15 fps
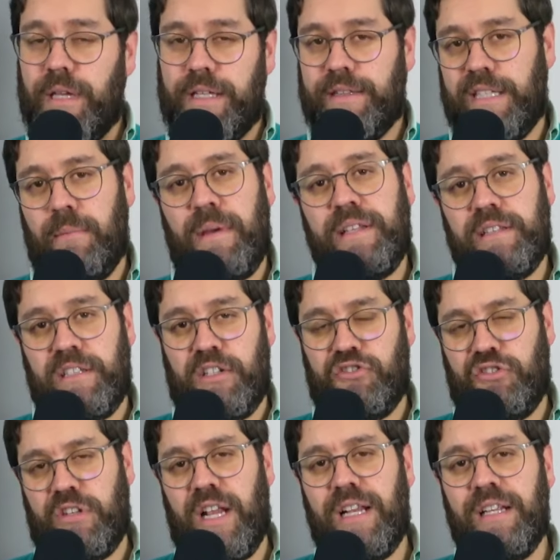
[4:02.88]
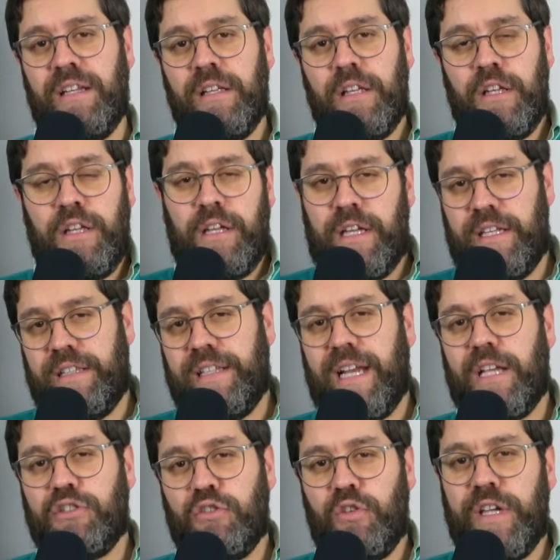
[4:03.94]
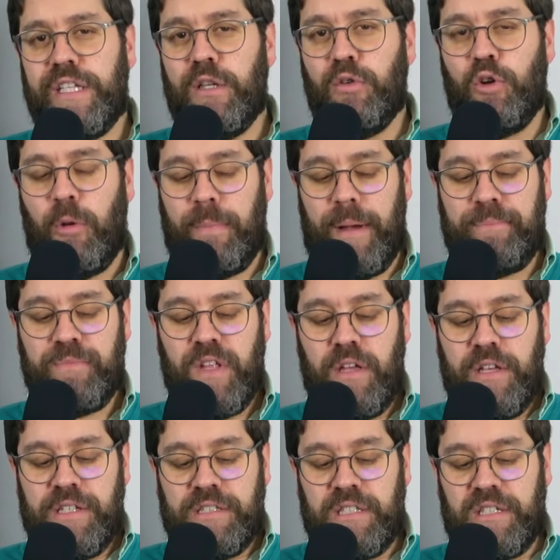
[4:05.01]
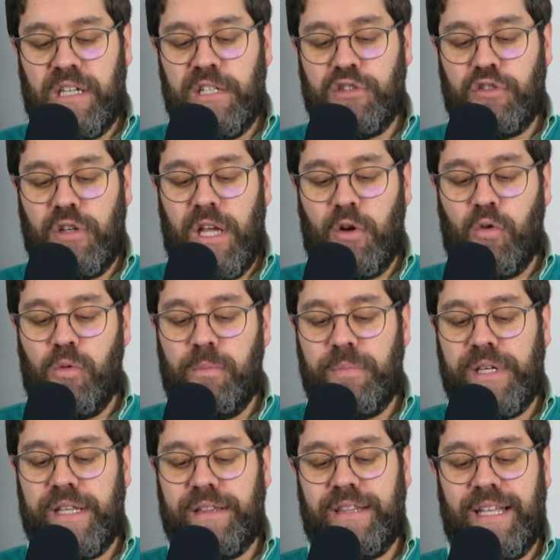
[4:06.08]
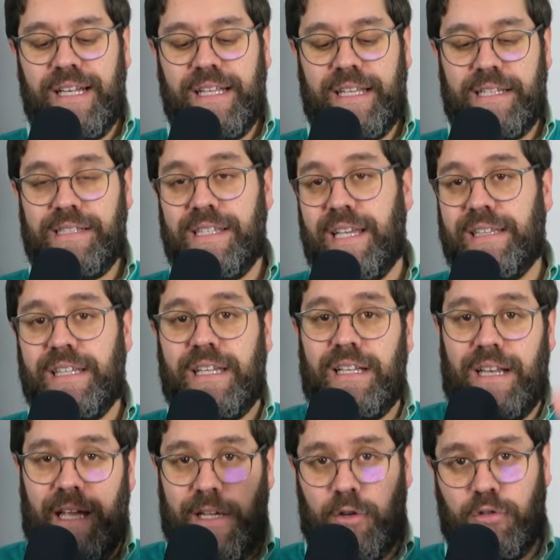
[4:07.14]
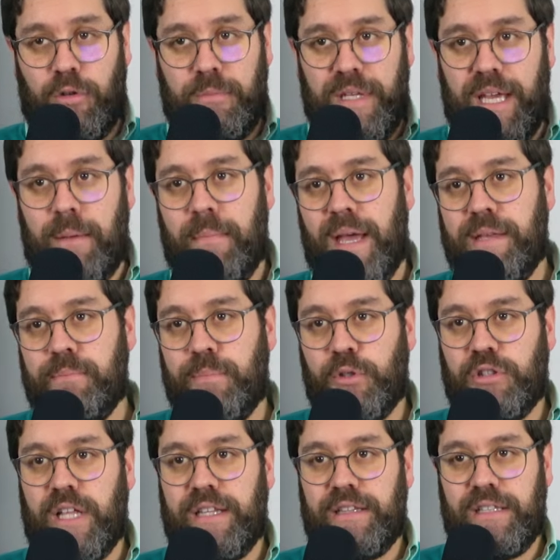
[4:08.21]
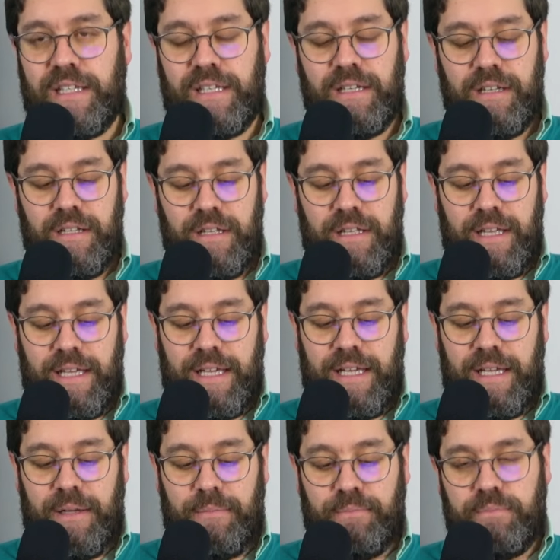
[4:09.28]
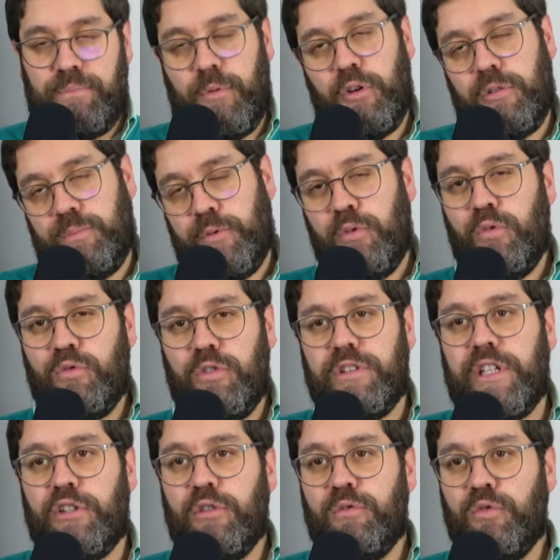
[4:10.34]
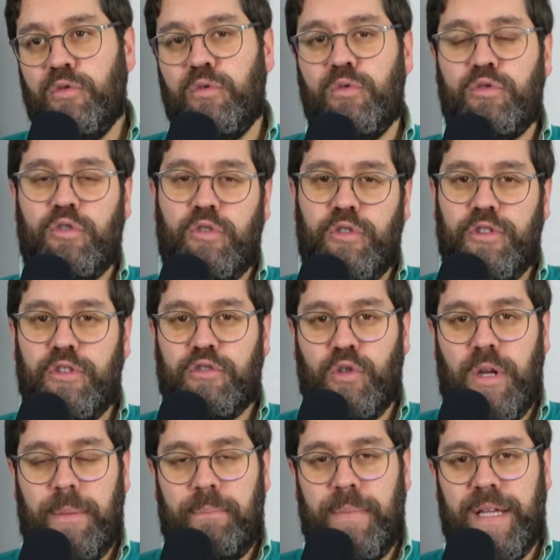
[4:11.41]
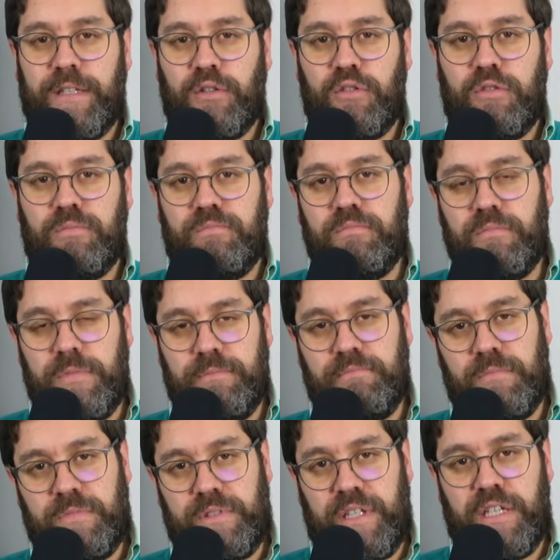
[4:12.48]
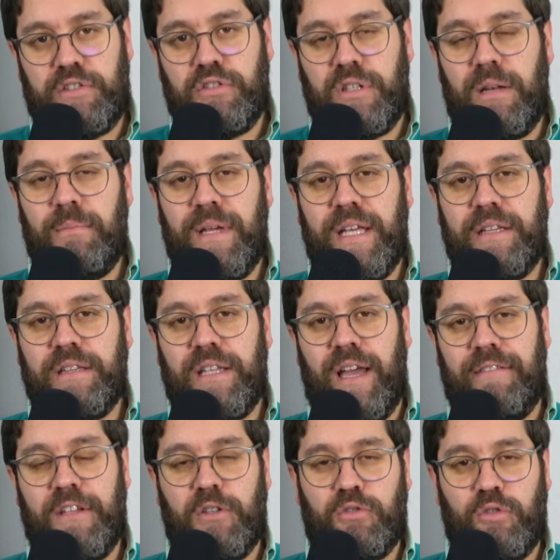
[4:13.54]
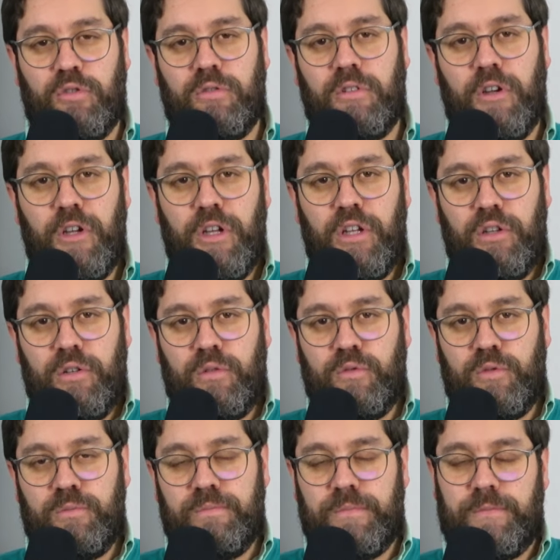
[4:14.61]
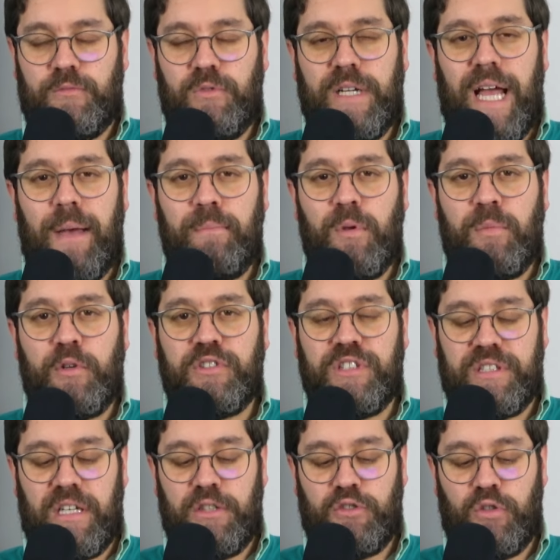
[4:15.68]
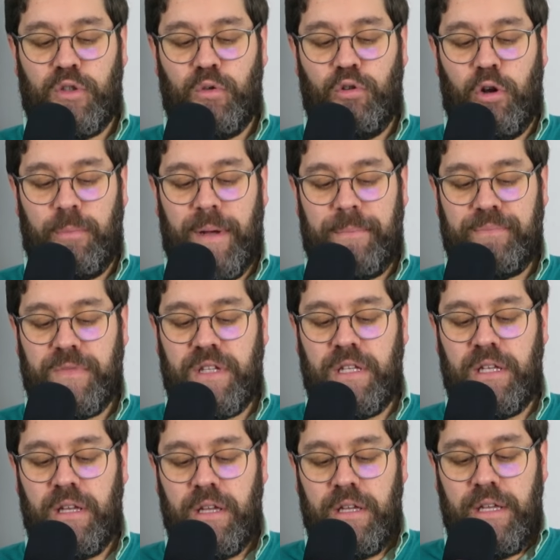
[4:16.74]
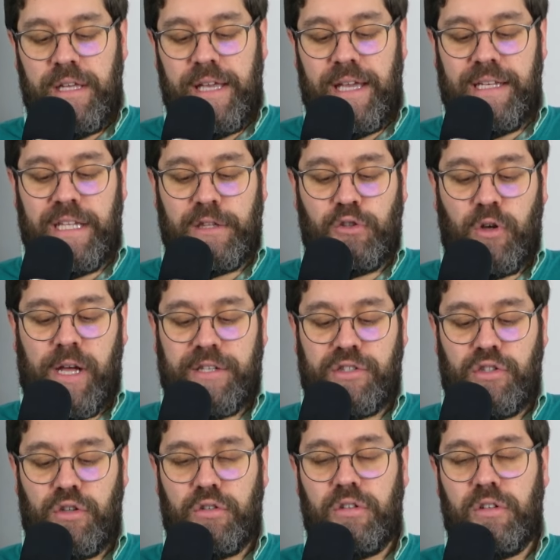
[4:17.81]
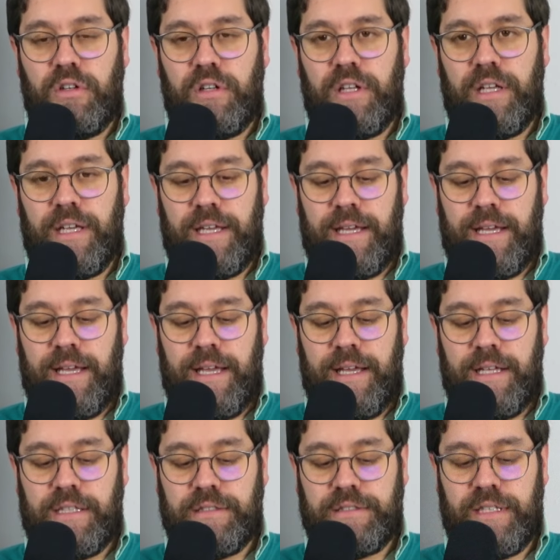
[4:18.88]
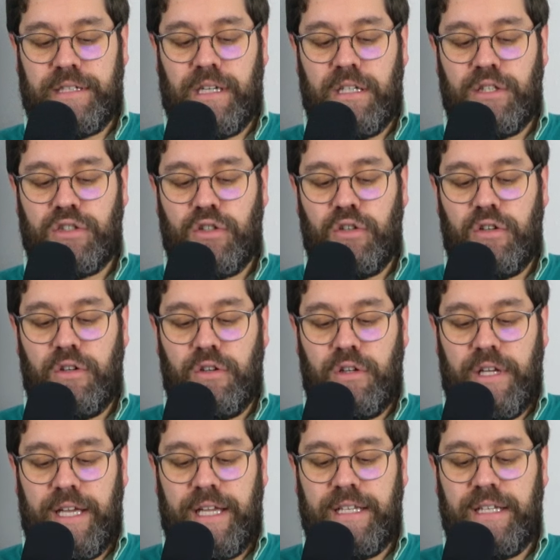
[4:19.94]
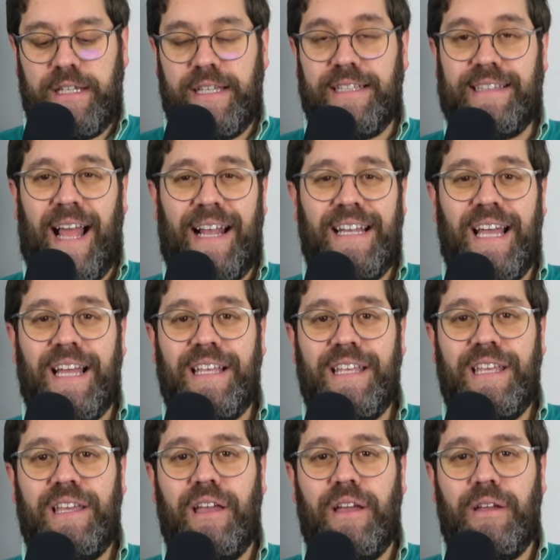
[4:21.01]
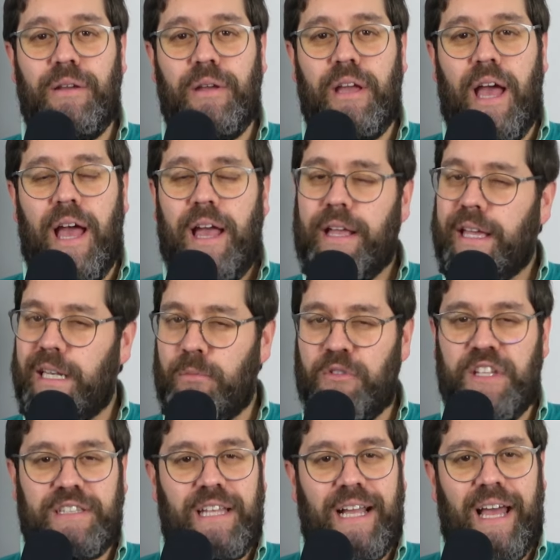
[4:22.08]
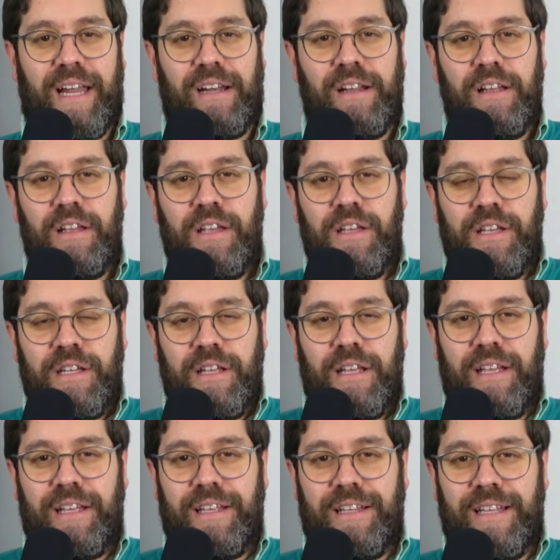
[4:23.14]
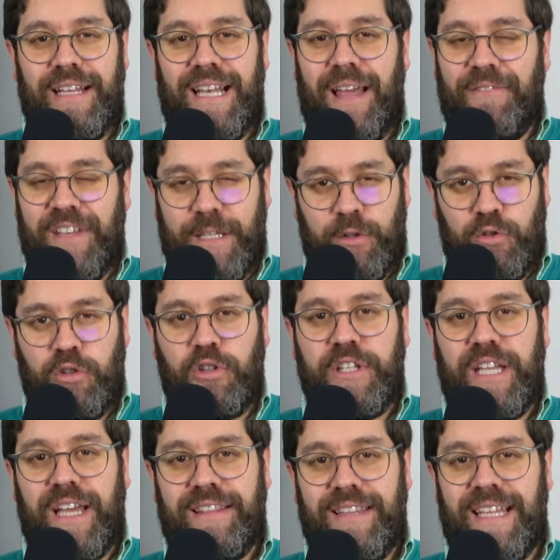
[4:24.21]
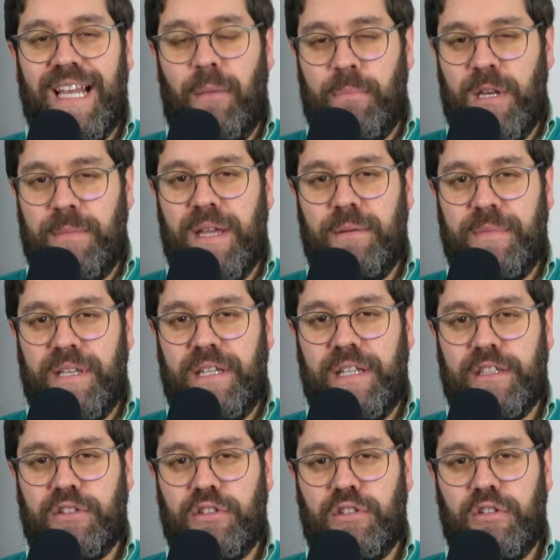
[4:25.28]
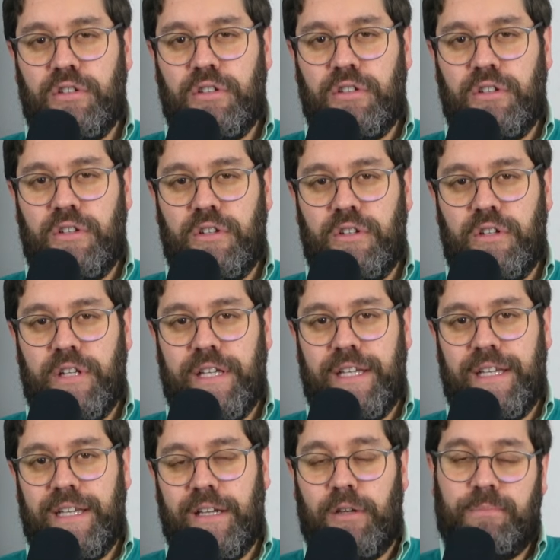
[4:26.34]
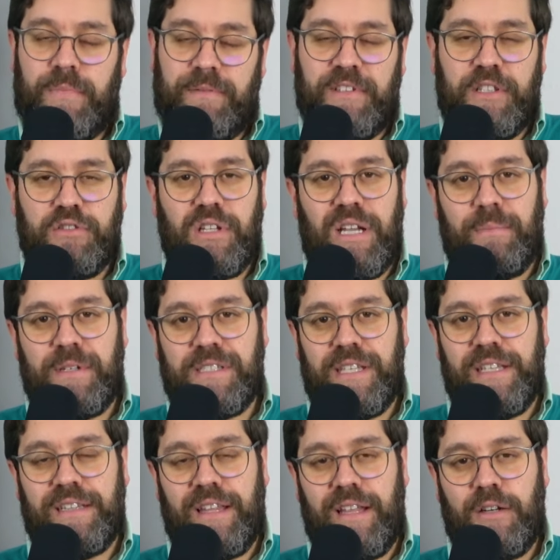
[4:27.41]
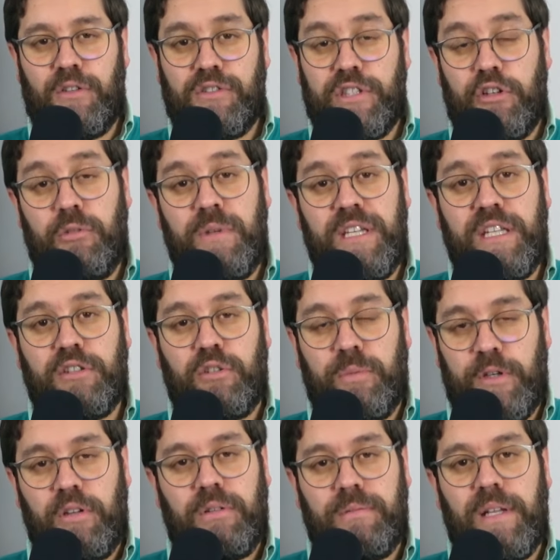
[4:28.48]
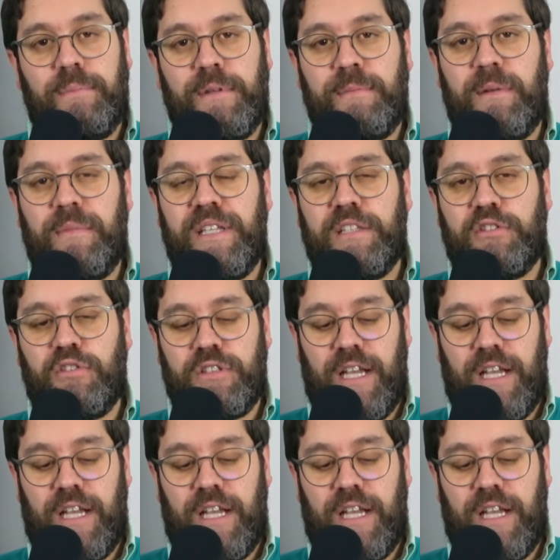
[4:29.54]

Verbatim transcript: en temas internacionales, en este caso en Europa. Se realizó la cumbre del G7, las economías más importantes eh, por Producto Interno Bruto y otros aspectos eh, tradicionalmente. Ha habido todo un, un cambio, pero se realizó en Europa y en esta ocasión eh, se realizó en Italia y queremos destacar la victoria de la primer ministro, eh, más bien dicho, la presidenta del Consejo de Ministros, pero la primer ministro